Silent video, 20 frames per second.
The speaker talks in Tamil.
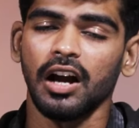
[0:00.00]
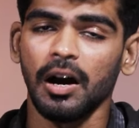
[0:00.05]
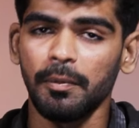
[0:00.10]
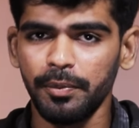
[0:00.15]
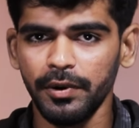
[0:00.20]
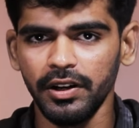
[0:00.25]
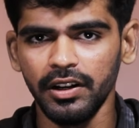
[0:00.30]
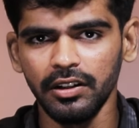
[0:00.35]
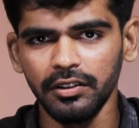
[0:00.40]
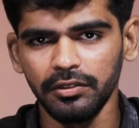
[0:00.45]

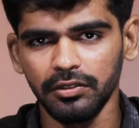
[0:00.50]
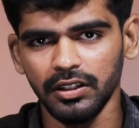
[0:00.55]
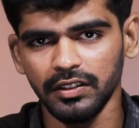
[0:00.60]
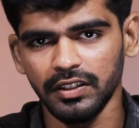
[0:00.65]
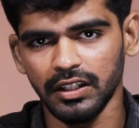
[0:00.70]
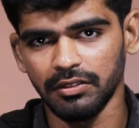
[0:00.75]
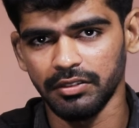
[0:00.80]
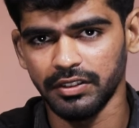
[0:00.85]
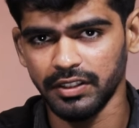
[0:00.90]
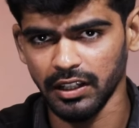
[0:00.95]
அப்படின்னு சொன்ன
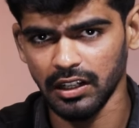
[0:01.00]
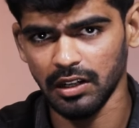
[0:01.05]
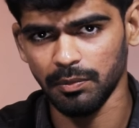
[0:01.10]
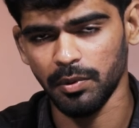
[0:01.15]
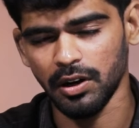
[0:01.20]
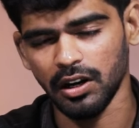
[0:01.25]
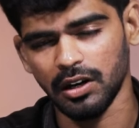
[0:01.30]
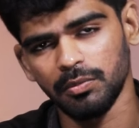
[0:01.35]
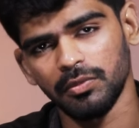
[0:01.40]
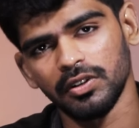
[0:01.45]
சில விஷயங்களை
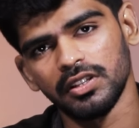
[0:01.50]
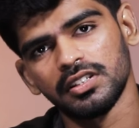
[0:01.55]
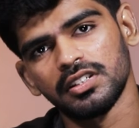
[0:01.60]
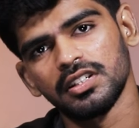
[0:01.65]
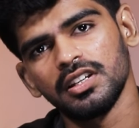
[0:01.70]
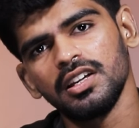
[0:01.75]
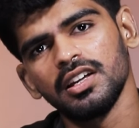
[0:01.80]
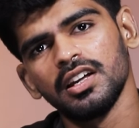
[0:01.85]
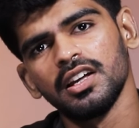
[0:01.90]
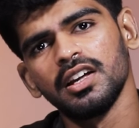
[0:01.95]
பார்க்க முடிஞ்சு